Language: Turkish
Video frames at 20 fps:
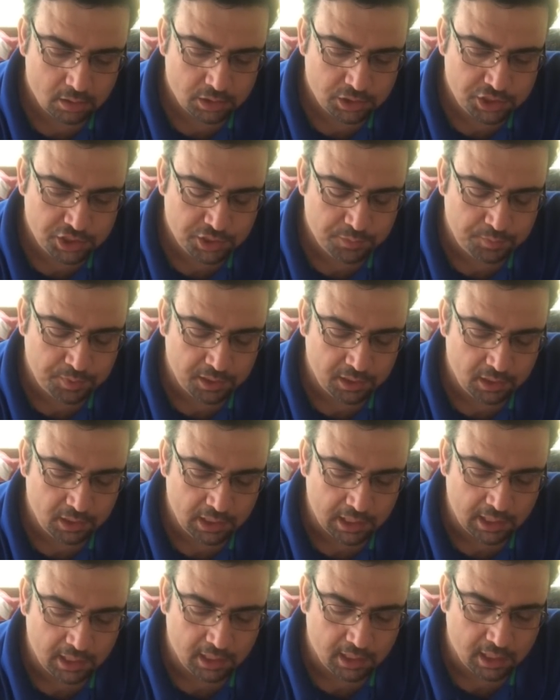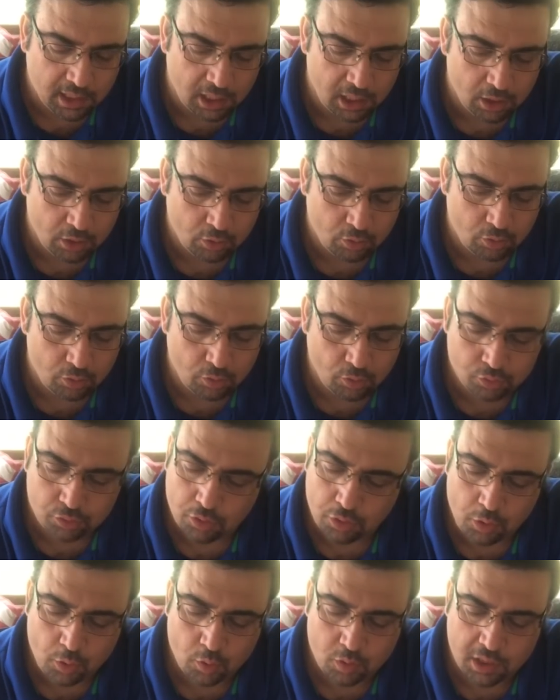shipping yani kargo o
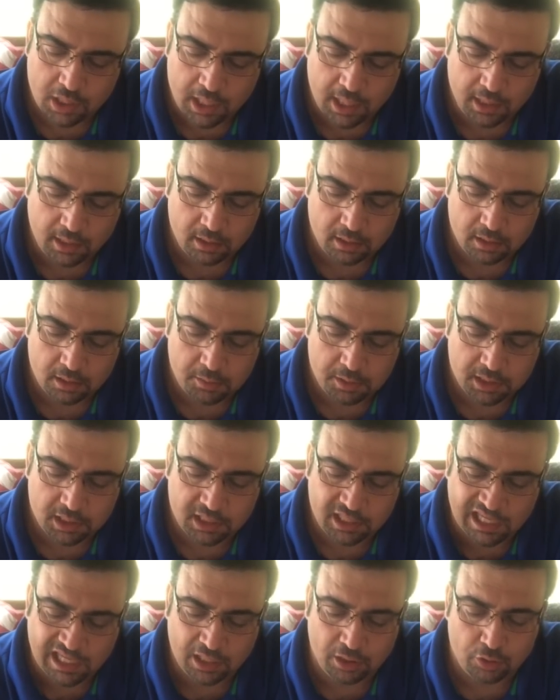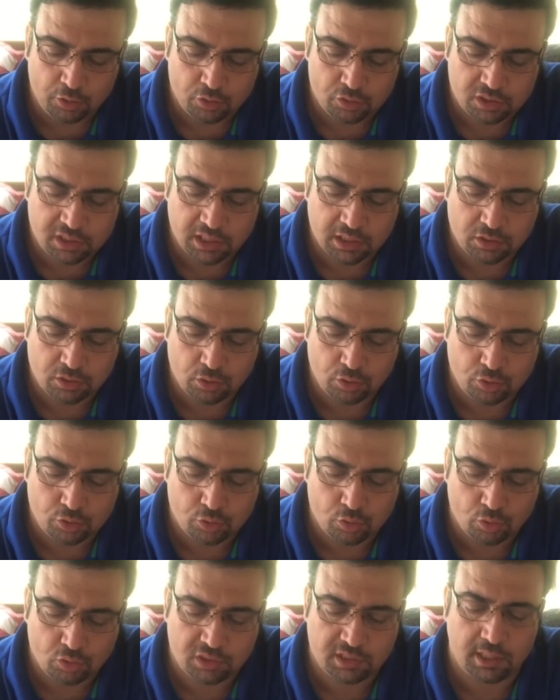da yok yani. Demek ki yani
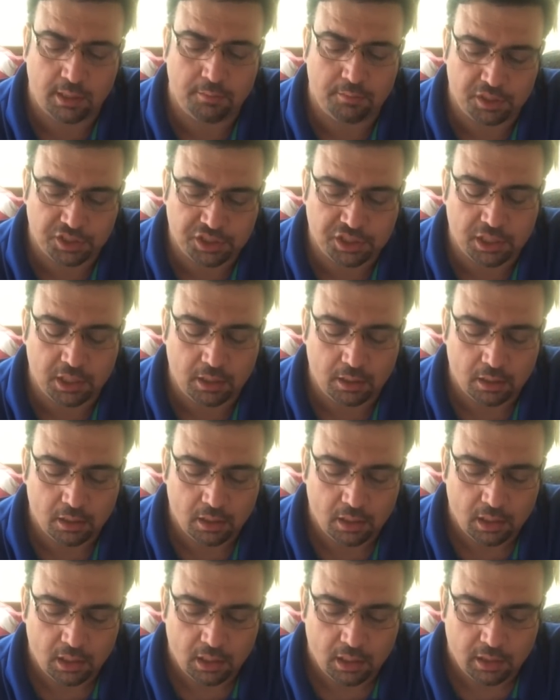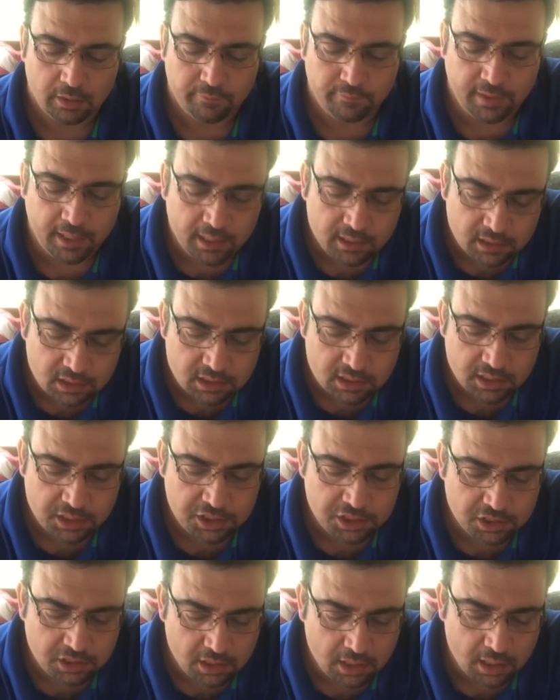183.95'e vergisi
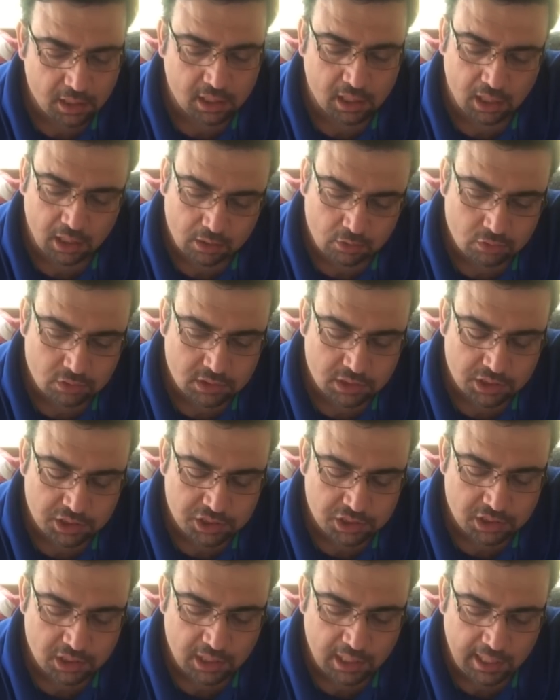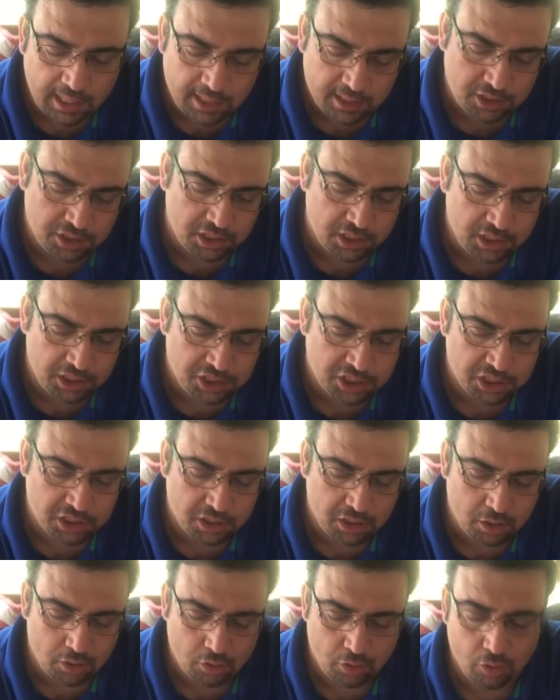içinde, kargosu içinde, her şeyi
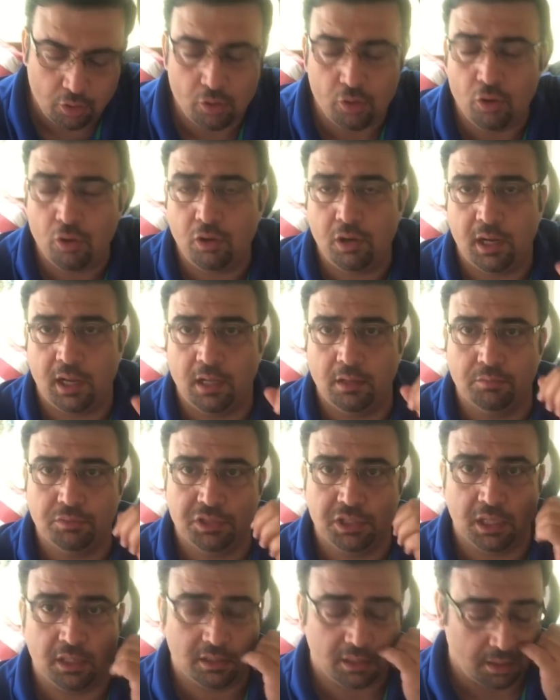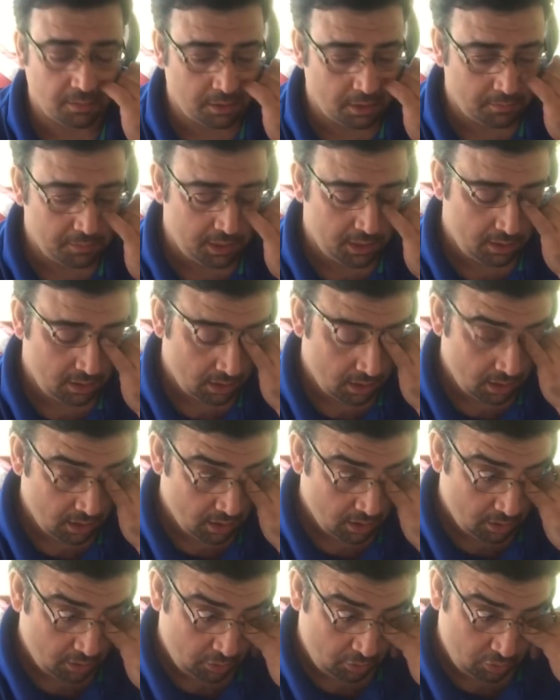içinde öyle almış yani. Tamamen
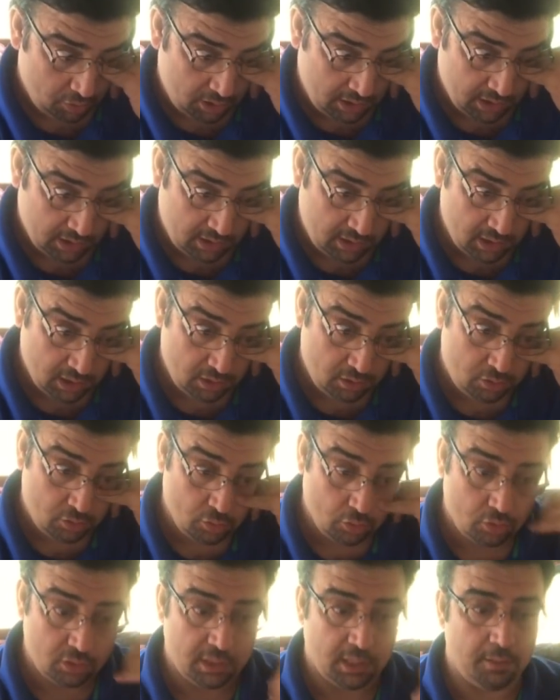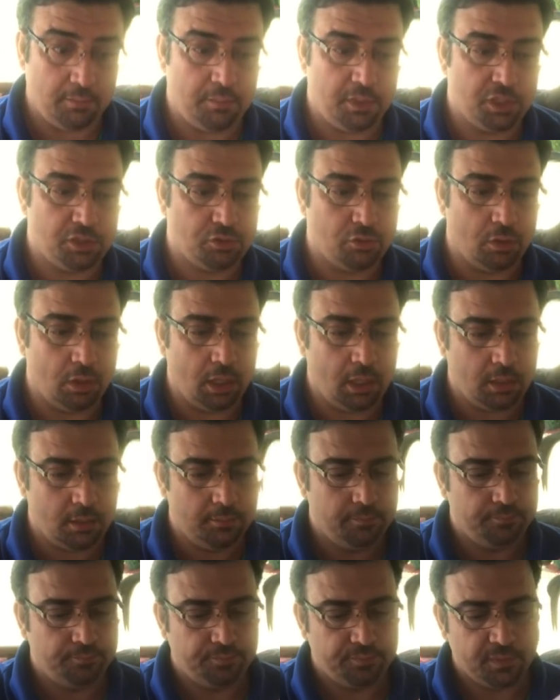183.95 dolar.
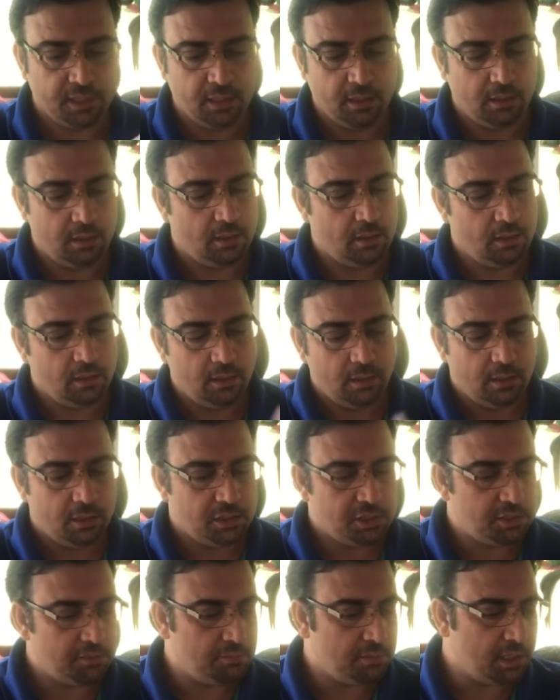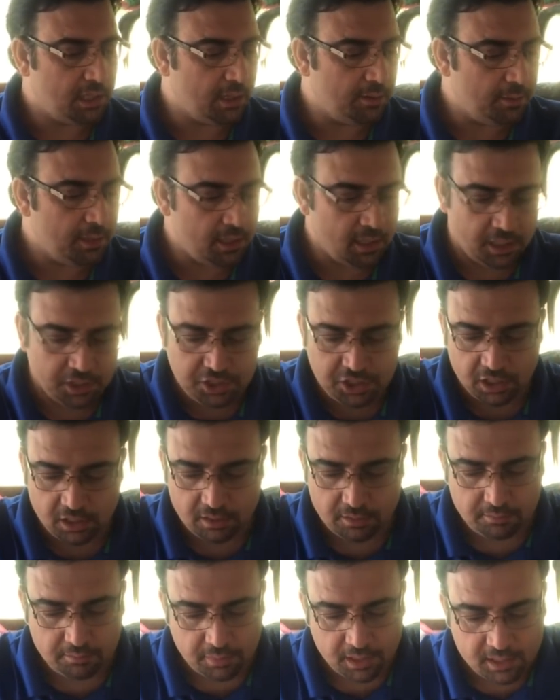Şimdi hemen
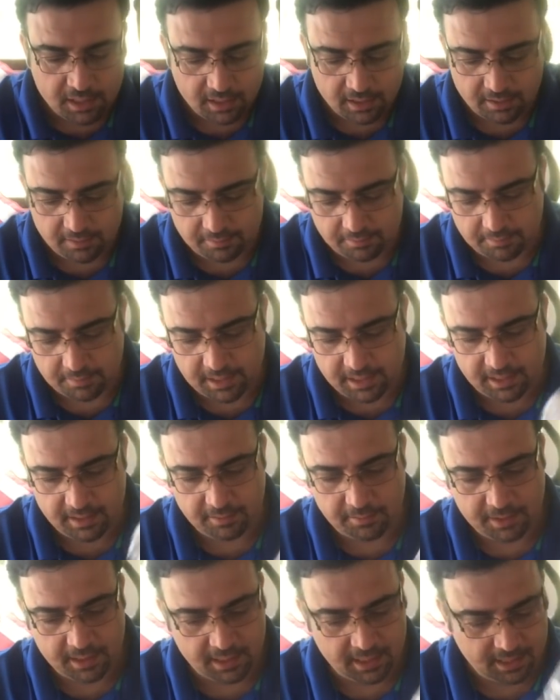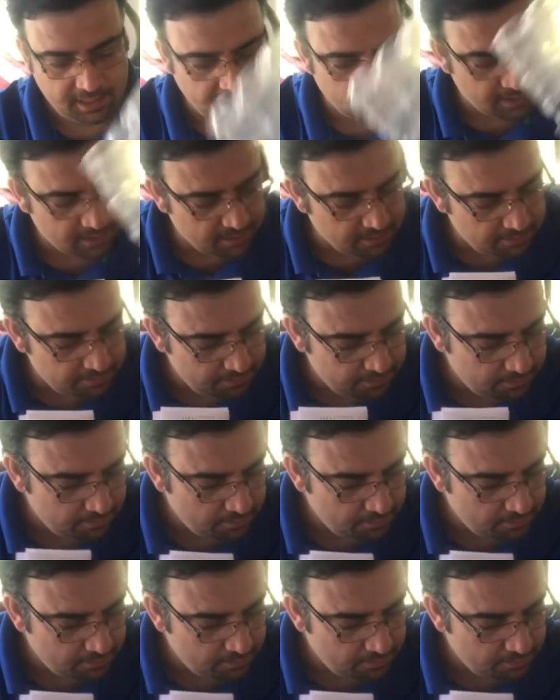açalım bakalım. Ben de merak ettim.